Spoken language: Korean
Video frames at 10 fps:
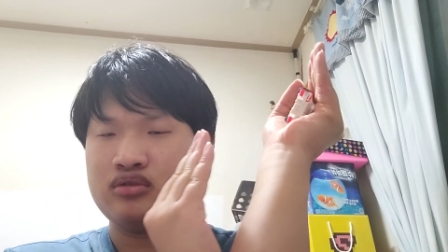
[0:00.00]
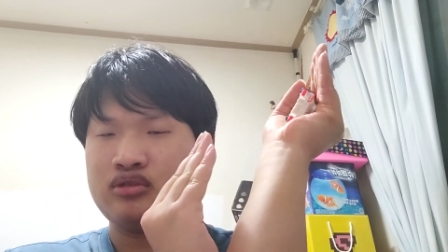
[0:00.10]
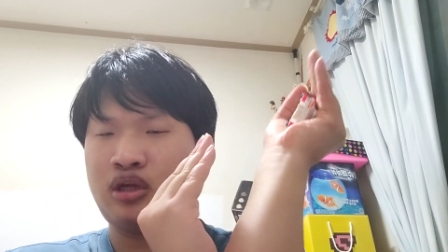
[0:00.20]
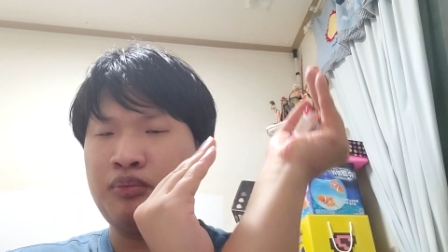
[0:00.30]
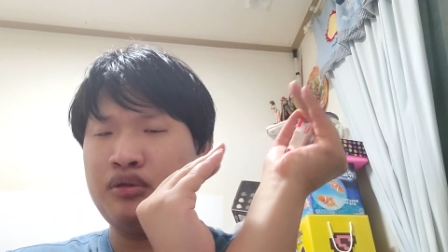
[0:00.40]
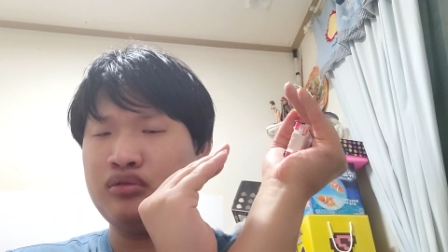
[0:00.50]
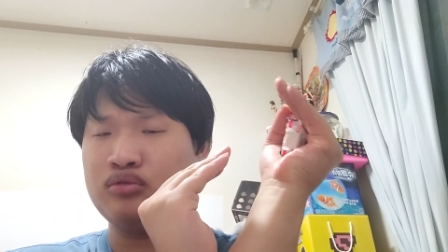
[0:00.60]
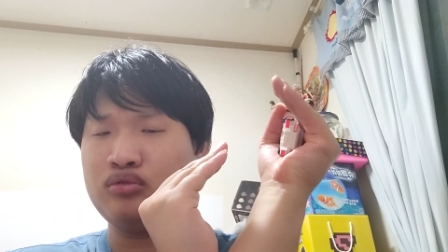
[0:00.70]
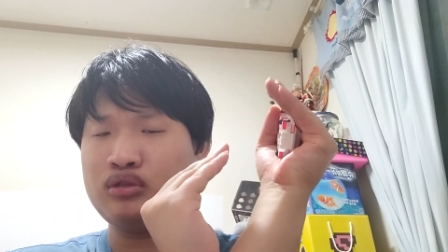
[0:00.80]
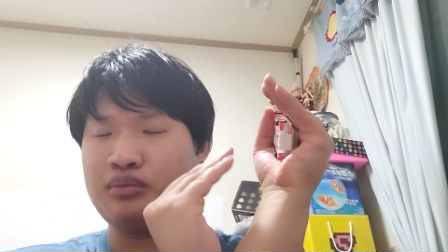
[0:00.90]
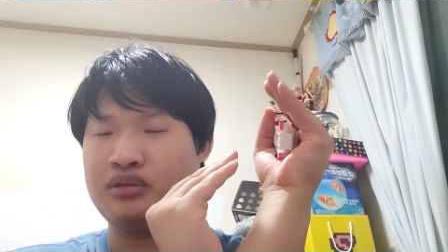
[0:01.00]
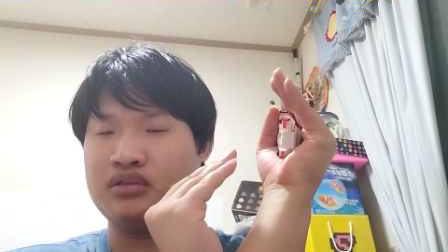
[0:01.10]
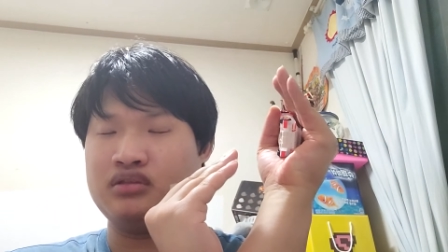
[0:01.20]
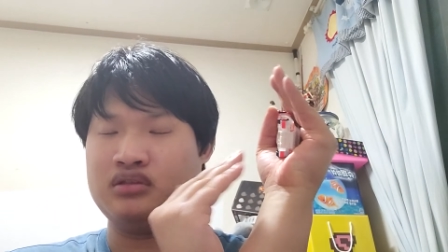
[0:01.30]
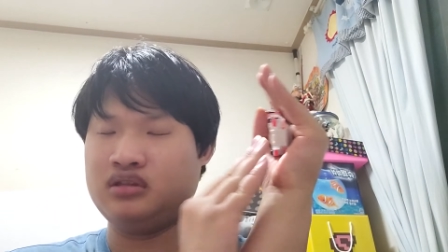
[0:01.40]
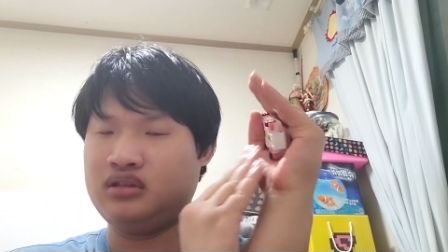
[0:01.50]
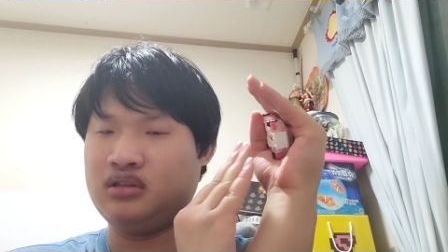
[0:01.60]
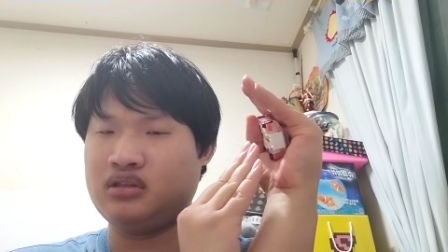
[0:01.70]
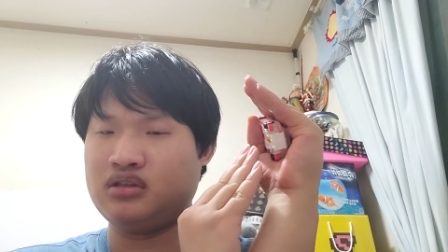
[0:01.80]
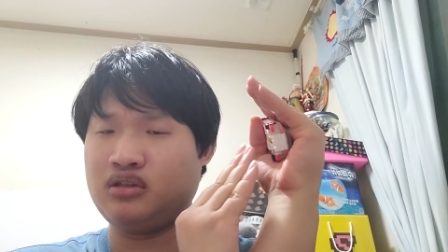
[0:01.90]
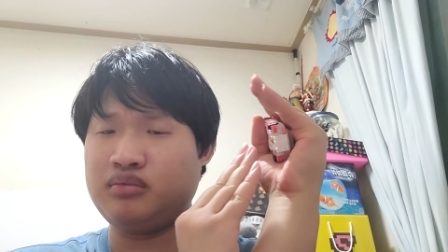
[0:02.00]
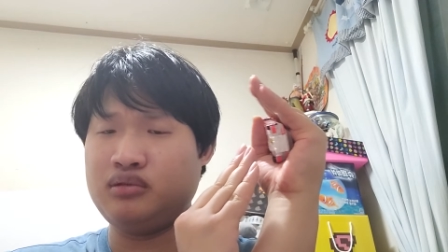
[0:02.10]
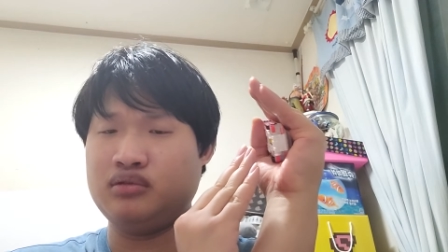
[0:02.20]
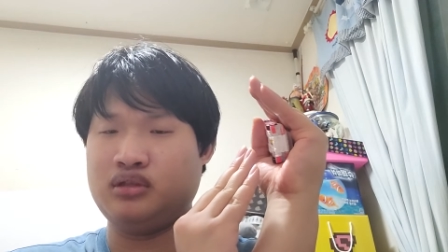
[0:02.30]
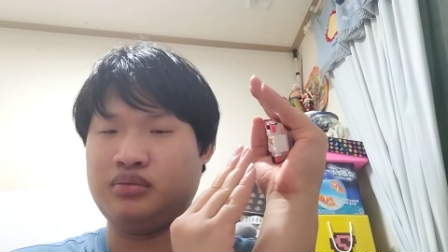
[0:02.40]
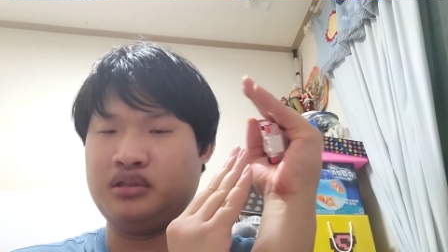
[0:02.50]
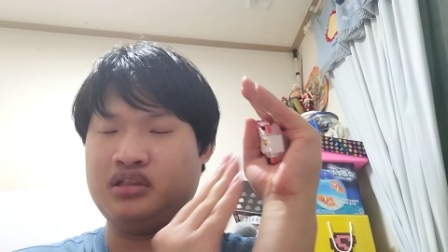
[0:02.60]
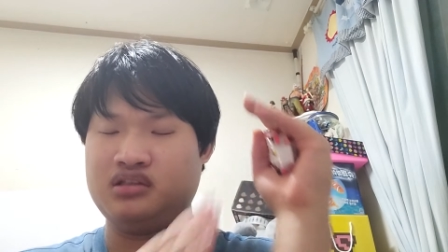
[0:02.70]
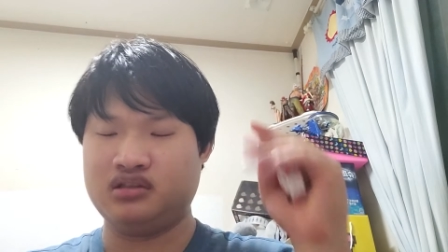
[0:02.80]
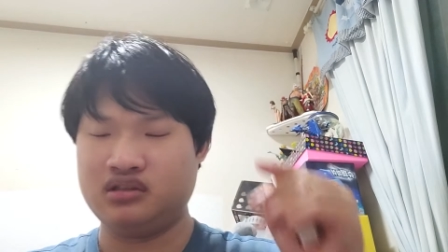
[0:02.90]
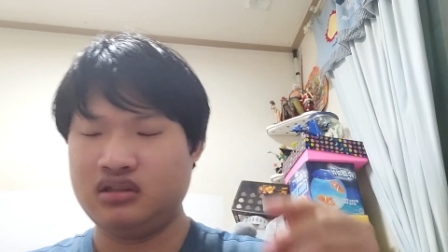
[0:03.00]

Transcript: 접히고 또 접히거든요. 이렇게 더블로 접혀요.